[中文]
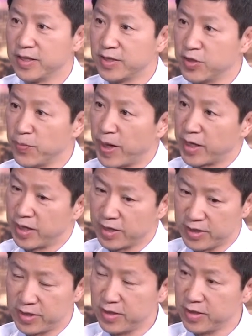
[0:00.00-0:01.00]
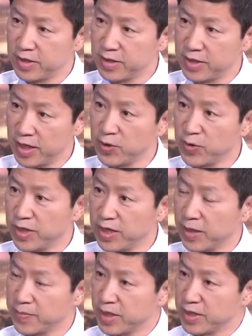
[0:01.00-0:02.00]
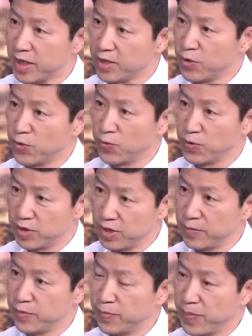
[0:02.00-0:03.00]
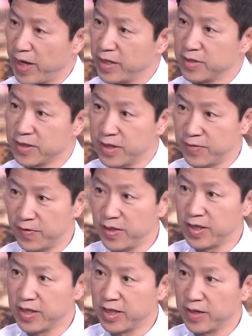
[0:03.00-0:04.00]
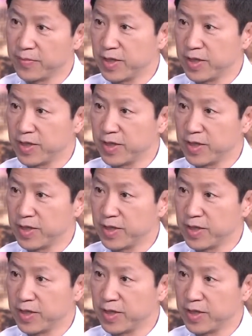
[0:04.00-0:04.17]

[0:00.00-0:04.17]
就把他现有的 income 再加上股市这部分 balance convert income，